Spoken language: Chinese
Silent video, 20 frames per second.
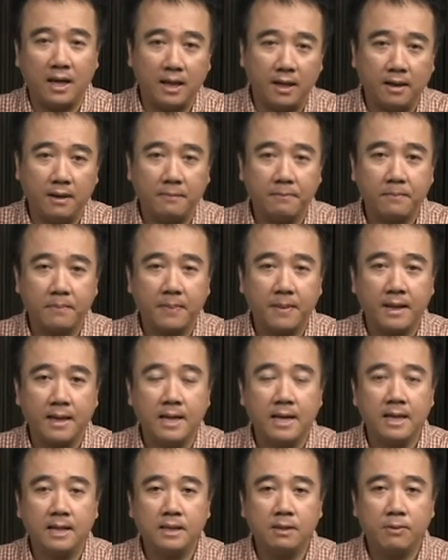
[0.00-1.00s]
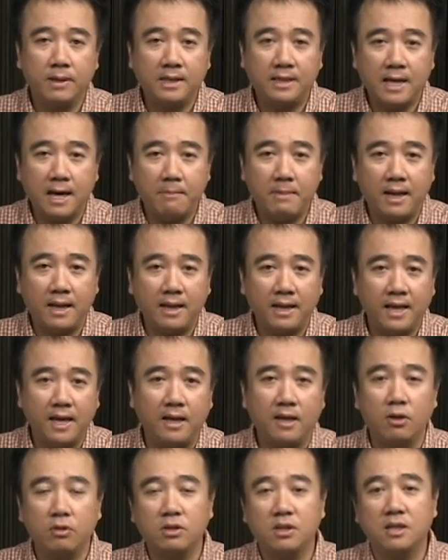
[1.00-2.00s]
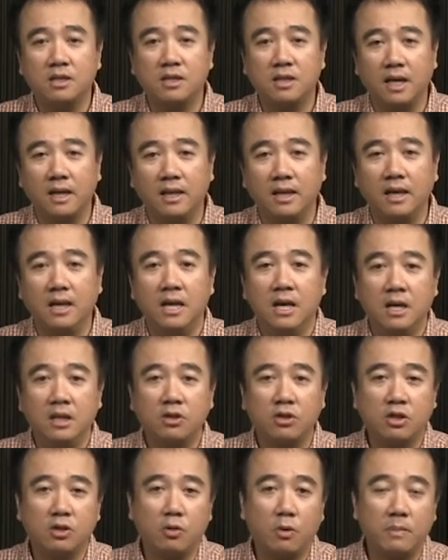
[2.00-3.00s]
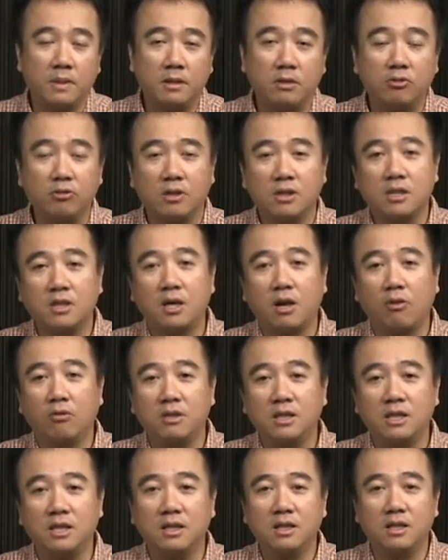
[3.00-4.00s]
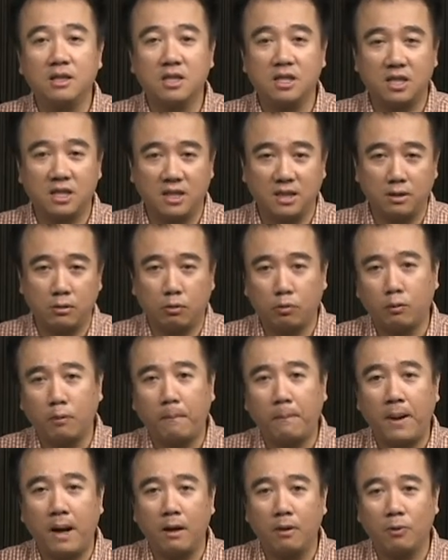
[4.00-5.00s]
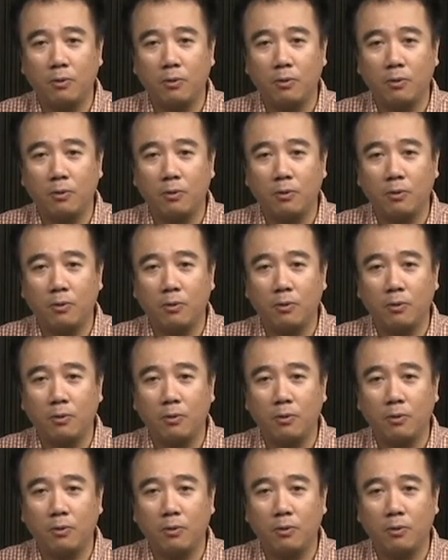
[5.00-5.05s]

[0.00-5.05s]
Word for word: 列。这位加马列又是谁呢？就是我们所熟悉的使徒保